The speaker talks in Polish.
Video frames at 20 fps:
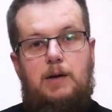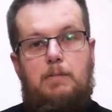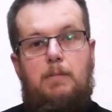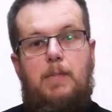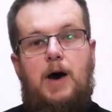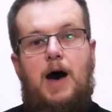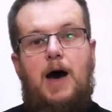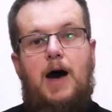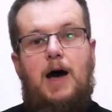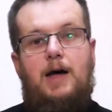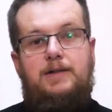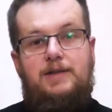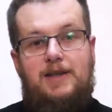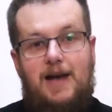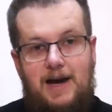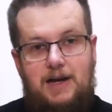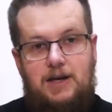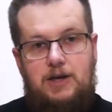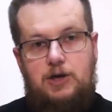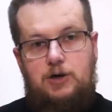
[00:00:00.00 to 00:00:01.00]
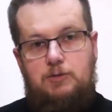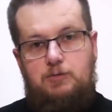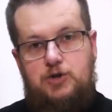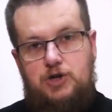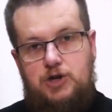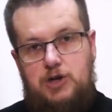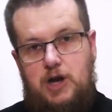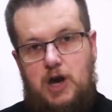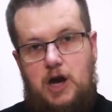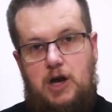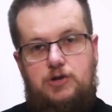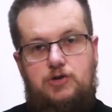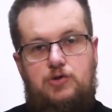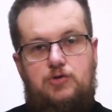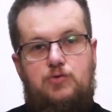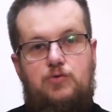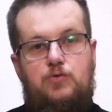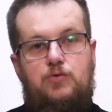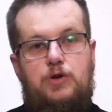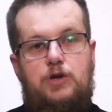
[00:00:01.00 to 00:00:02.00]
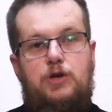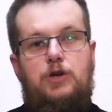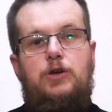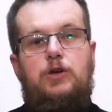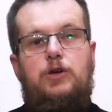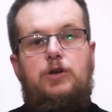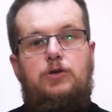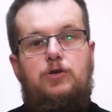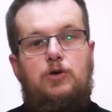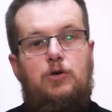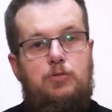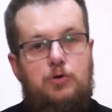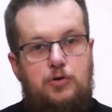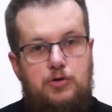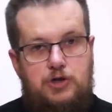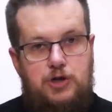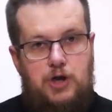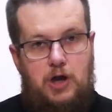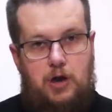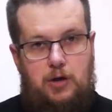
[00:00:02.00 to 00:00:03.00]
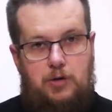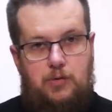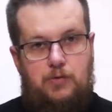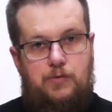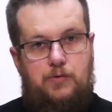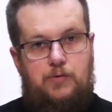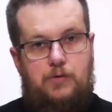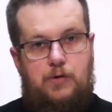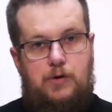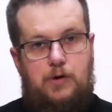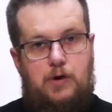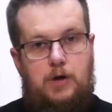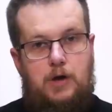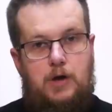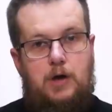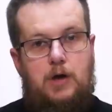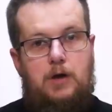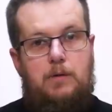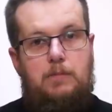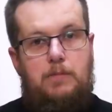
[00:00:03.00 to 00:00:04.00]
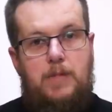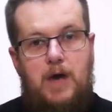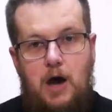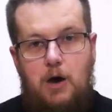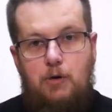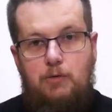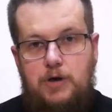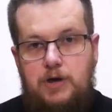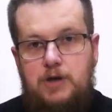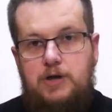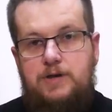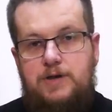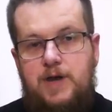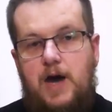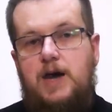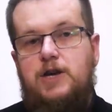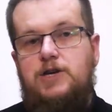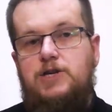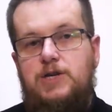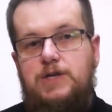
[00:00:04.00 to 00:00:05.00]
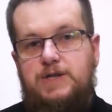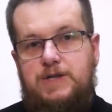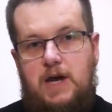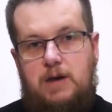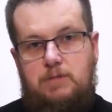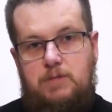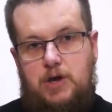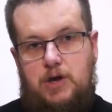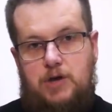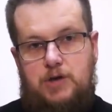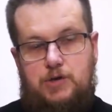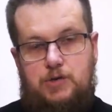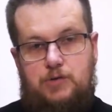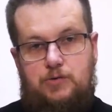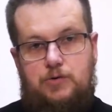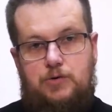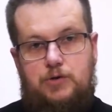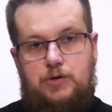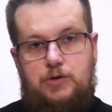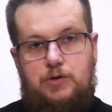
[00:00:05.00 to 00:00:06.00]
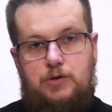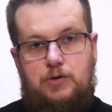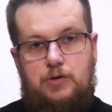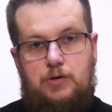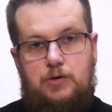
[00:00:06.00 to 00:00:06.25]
ma takich przyjaciół i dobrodziejów. Miał ich także sam Jezus.